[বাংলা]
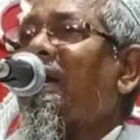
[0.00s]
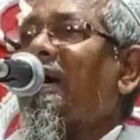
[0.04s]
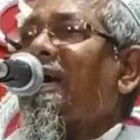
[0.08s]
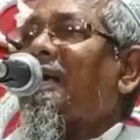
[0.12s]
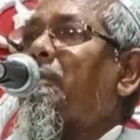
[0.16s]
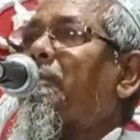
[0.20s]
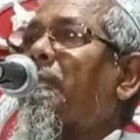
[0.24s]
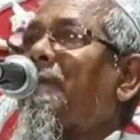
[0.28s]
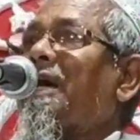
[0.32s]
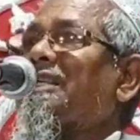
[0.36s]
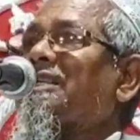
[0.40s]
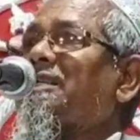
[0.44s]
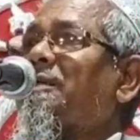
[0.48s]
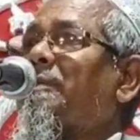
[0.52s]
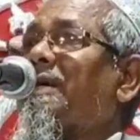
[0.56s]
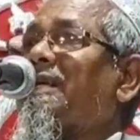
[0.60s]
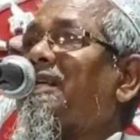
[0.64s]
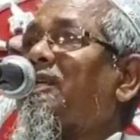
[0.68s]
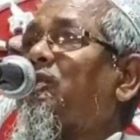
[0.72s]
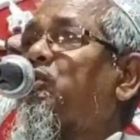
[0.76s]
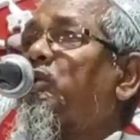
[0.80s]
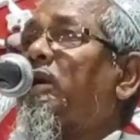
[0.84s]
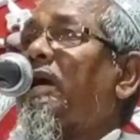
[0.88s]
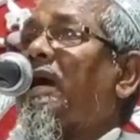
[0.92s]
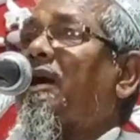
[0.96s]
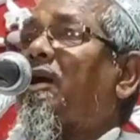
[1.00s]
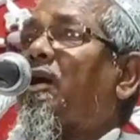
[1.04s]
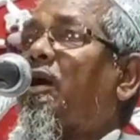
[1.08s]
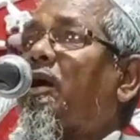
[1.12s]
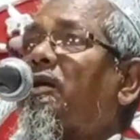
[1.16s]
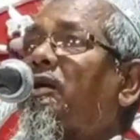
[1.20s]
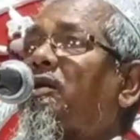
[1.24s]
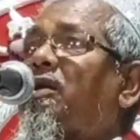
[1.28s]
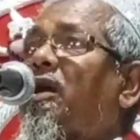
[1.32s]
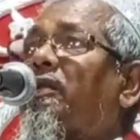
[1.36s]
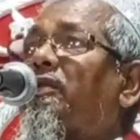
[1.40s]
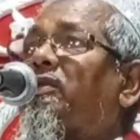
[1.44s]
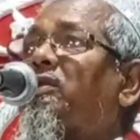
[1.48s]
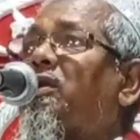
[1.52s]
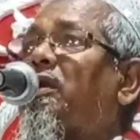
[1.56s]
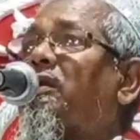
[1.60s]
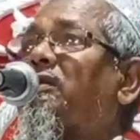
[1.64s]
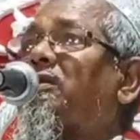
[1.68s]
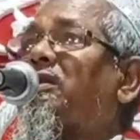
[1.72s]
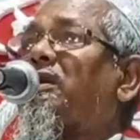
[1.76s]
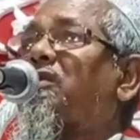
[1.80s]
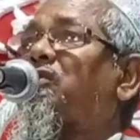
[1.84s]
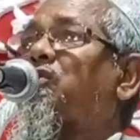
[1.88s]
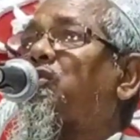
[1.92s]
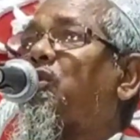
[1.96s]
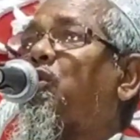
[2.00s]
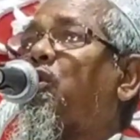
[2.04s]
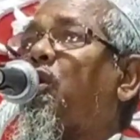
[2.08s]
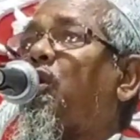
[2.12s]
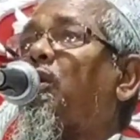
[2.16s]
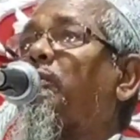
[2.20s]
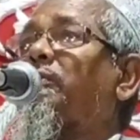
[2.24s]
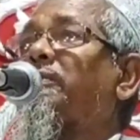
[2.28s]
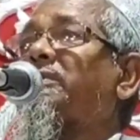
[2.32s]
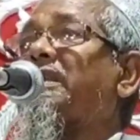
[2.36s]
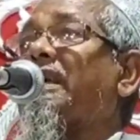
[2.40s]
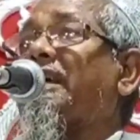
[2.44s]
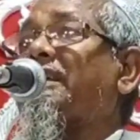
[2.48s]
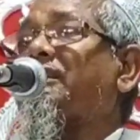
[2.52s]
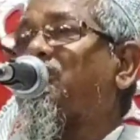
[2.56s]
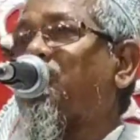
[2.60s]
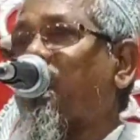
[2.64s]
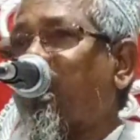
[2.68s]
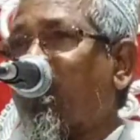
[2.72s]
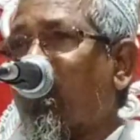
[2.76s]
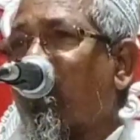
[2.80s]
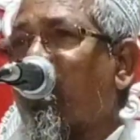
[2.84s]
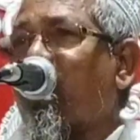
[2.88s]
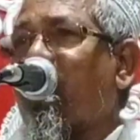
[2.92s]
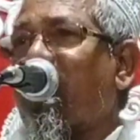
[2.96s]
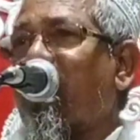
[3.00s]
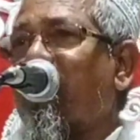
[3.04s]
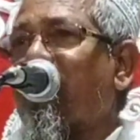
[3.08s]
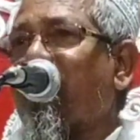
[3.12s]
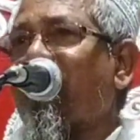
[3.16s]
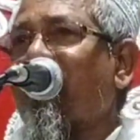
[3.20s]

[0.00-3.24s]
আর মাঝে মাঝে দুই এক ঘন্টা অন্তর অন্তর একটু গরম সাই সমুদ্র